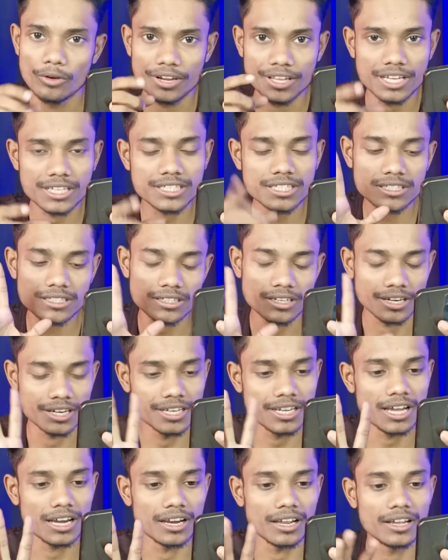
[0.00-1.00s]
और ये चीज़
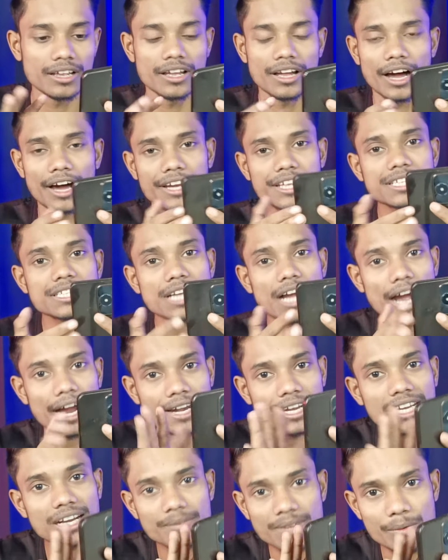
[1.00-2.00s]
रियल है और इस
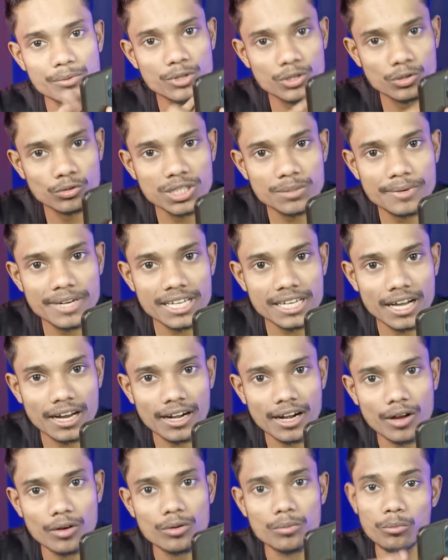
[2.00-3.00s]
आइडिया का मैं अभी यूज भी नहीं
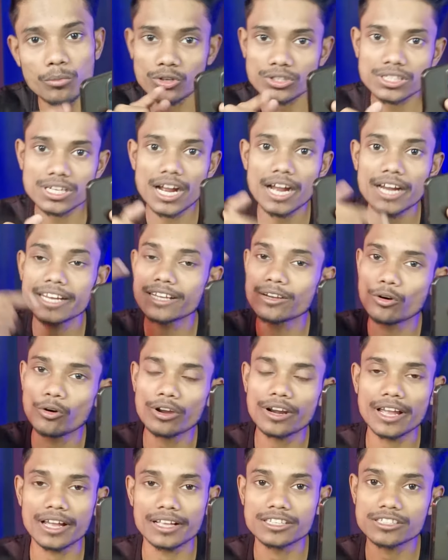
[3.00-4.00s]
कर रहा हूँ बहुत सारा आइडिया
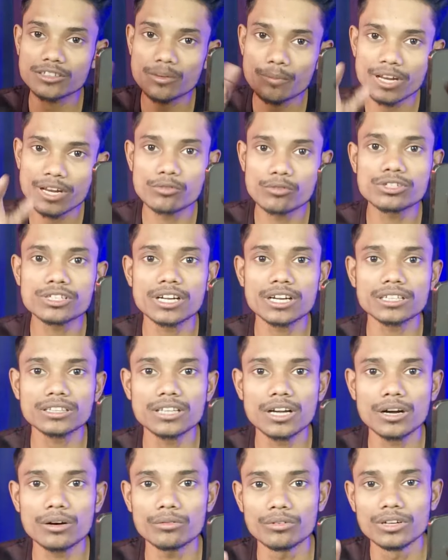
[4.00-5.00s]
और है जिसको मैंने यूज
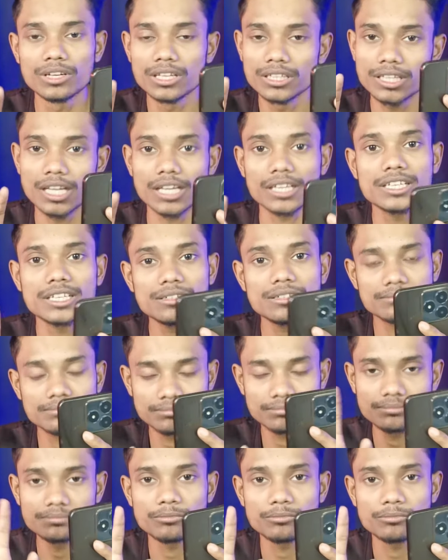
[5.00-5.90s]
करता हूँ ताकि